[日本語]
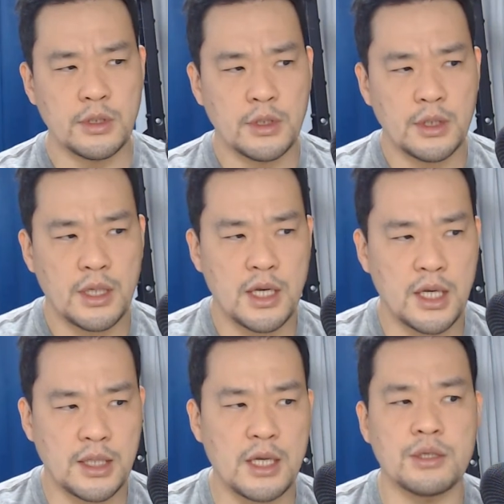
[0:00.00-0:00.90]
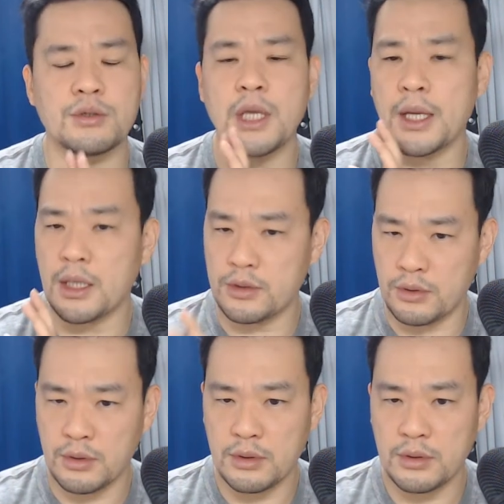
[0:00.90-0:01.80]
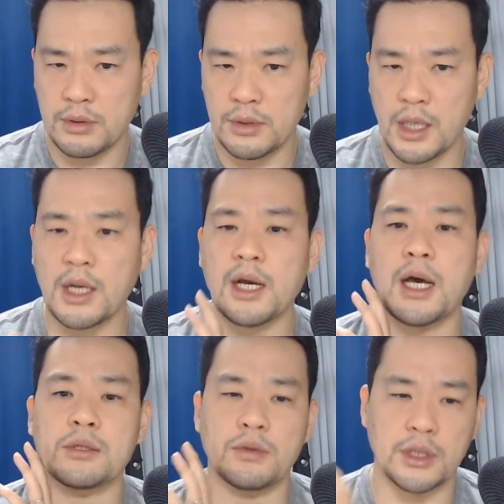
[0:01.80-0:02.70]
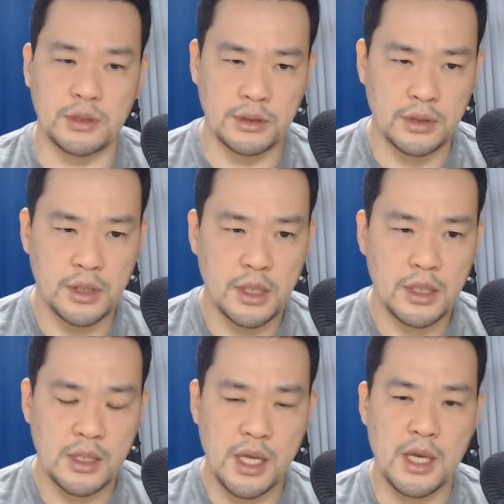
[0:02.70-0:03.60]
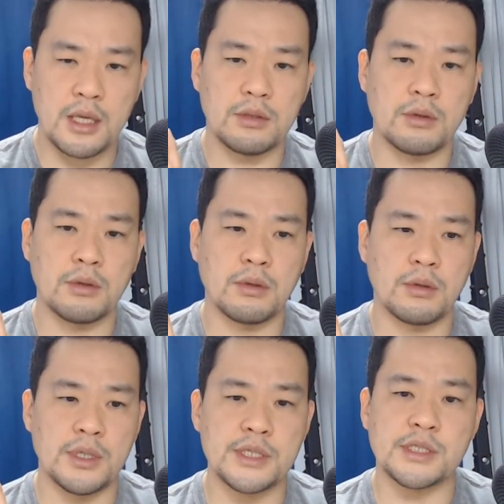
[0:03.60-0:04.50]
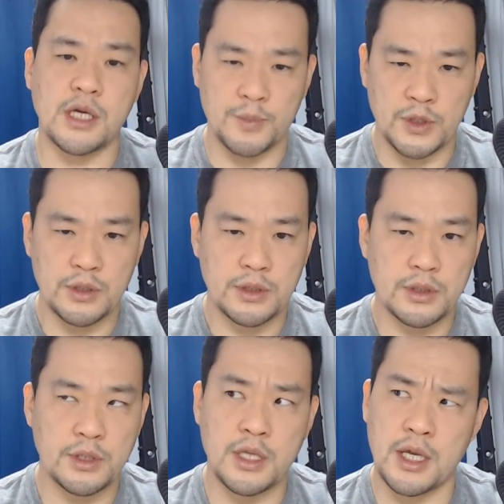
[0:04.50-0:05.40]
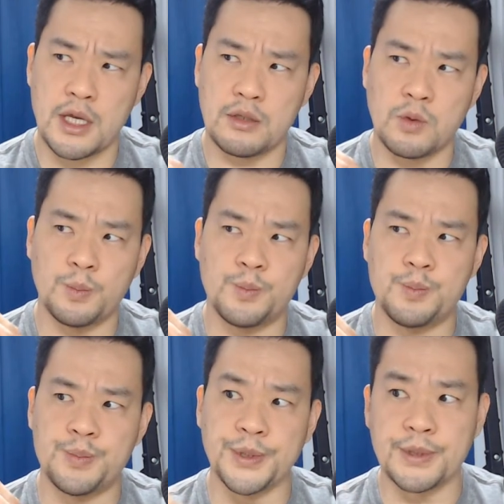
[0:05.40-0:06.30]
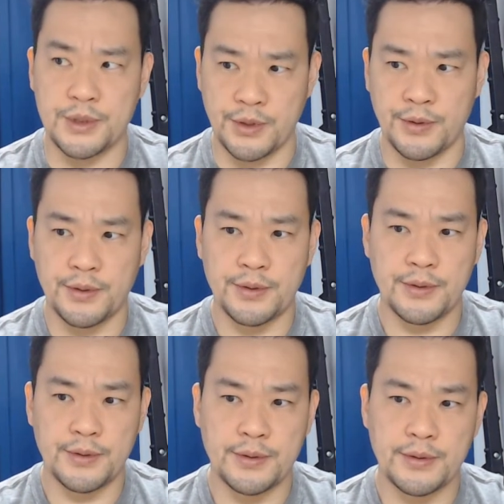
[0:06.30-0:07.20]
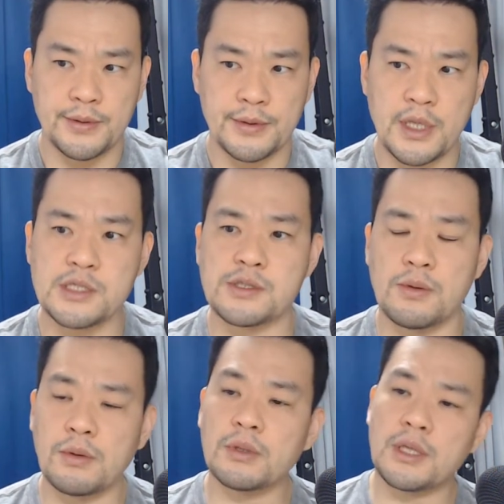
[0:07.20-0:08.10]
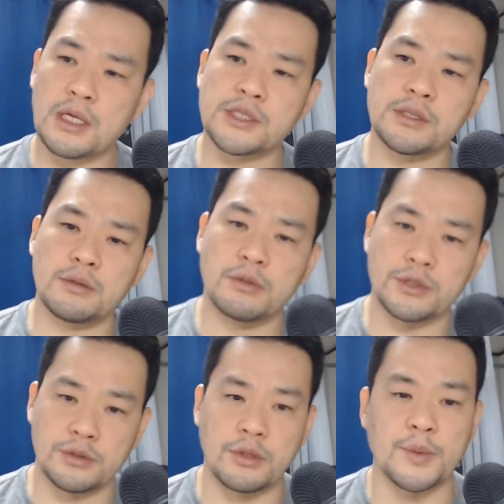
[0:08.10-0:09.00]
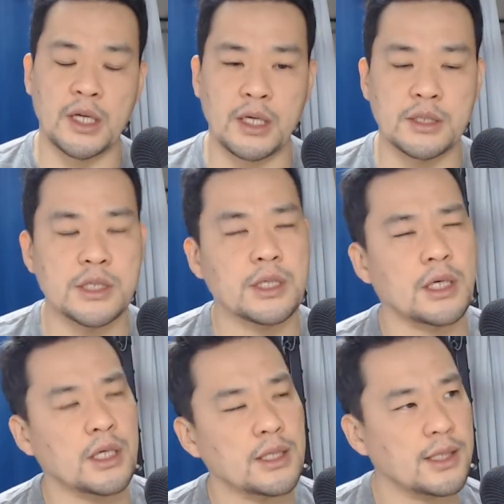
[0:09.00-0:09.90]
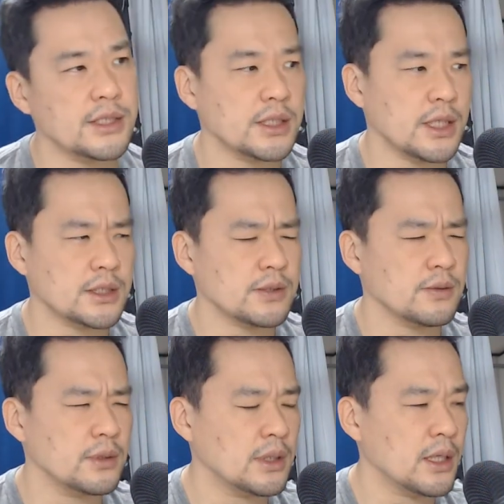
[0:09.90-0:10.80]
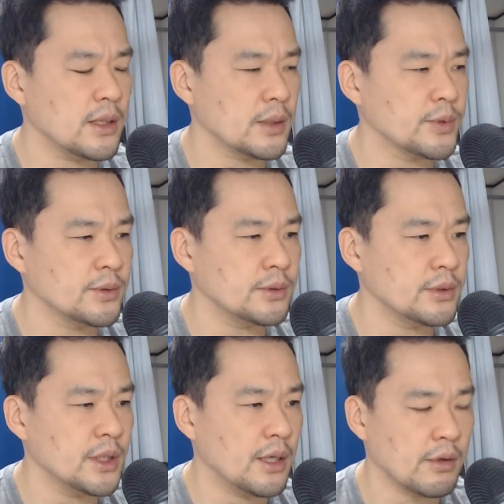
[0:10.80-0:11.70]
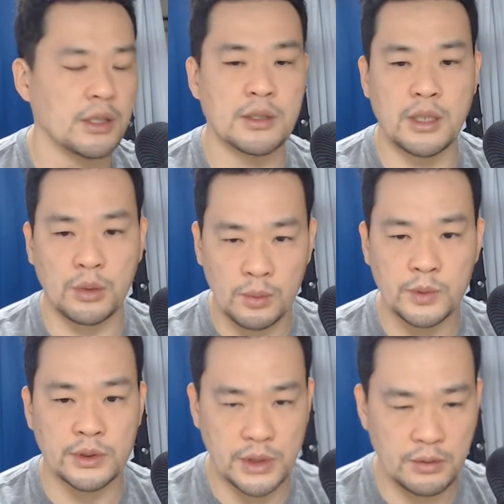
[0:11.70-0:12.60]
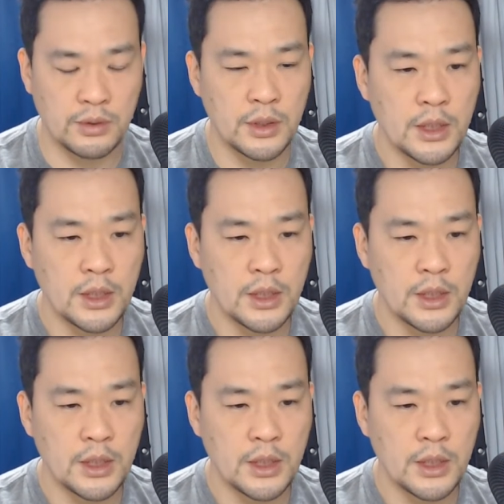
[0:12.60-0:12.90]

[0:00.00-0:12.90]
えー、で、ユダヤ教、で、カトリック、で、えっと、イスラム、で、えっと、仏教。で、その他信仰宗教みたいな感じだったかな。確かそんな分類でよかったと思うんですけど。